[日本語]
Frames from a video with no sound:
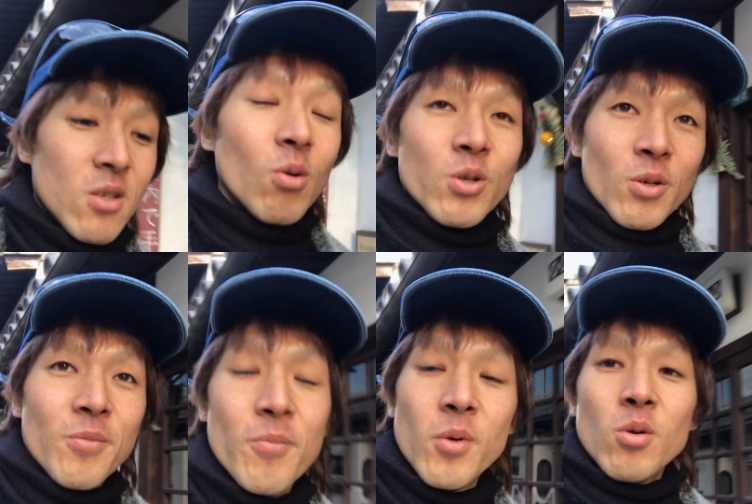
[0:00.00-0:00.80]
容量
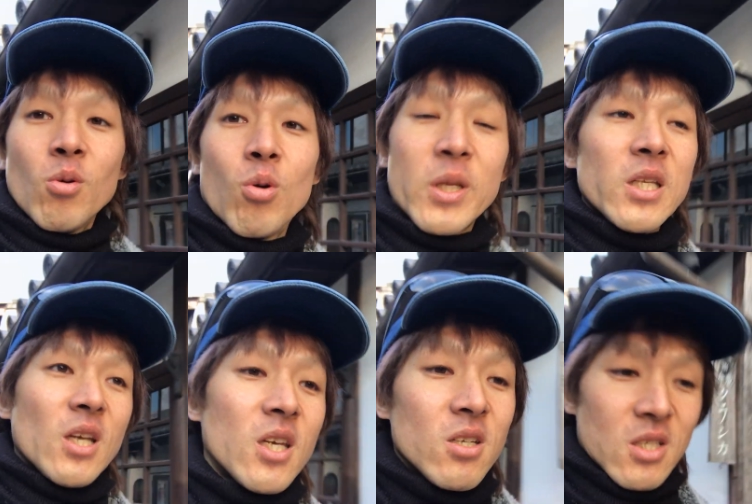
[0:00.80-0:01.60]
補填
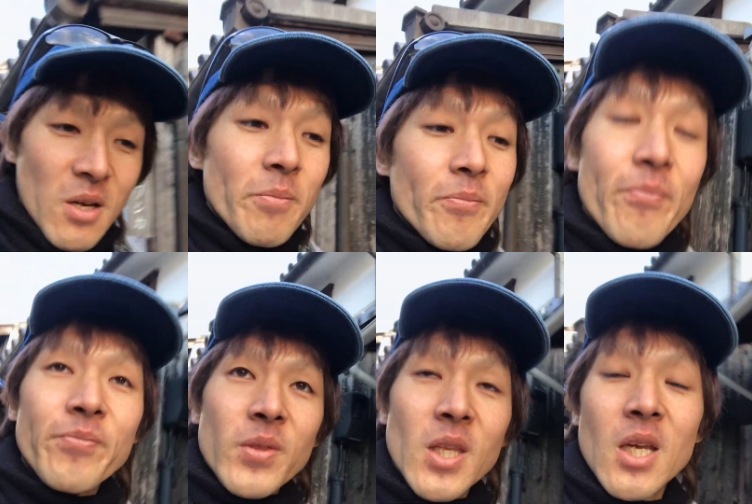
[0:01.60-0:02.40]
できるんや
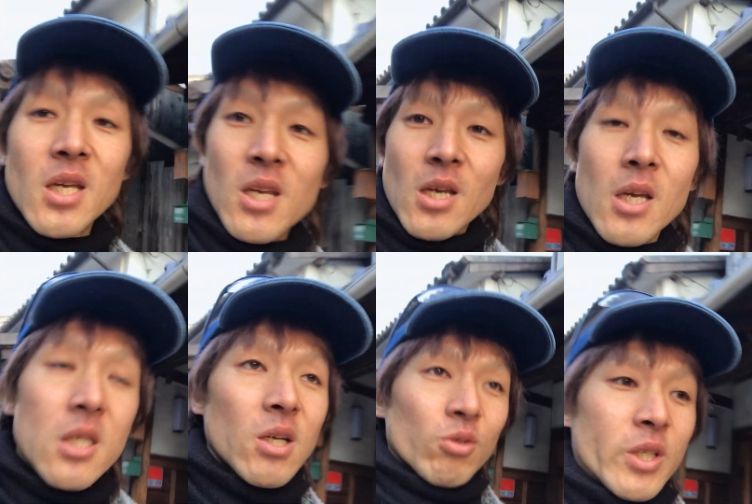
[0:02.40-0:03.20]

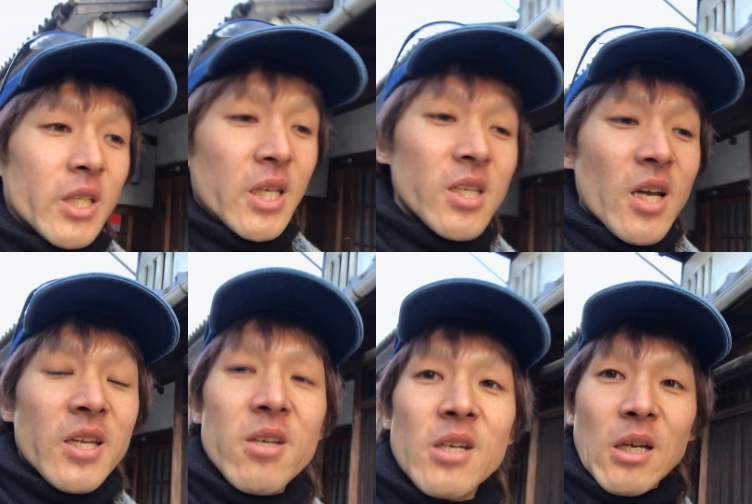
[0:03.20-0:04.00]
ちゃんと設定され
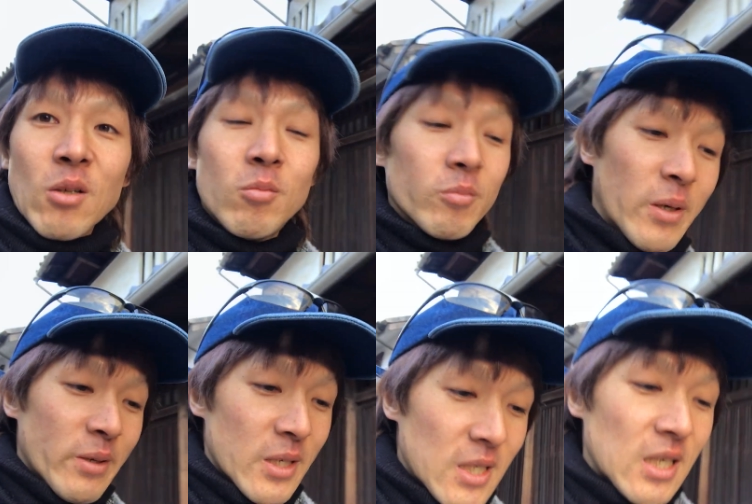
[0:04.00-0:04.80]
てるんやけどもう
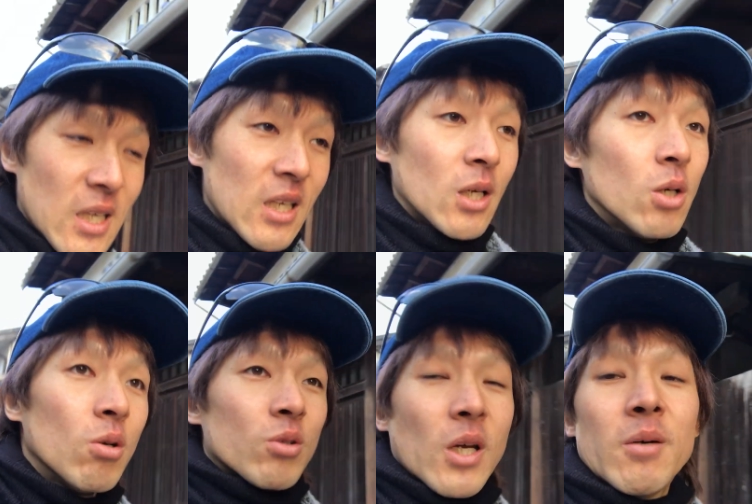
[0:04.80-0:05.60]

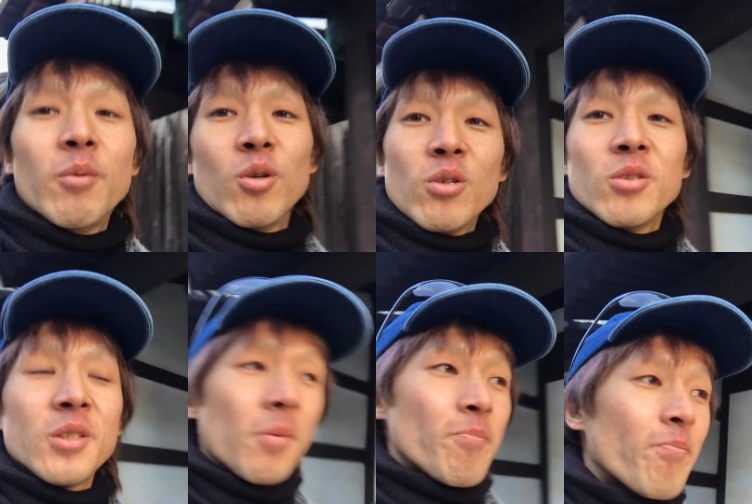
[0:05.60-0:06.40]
ではもう、今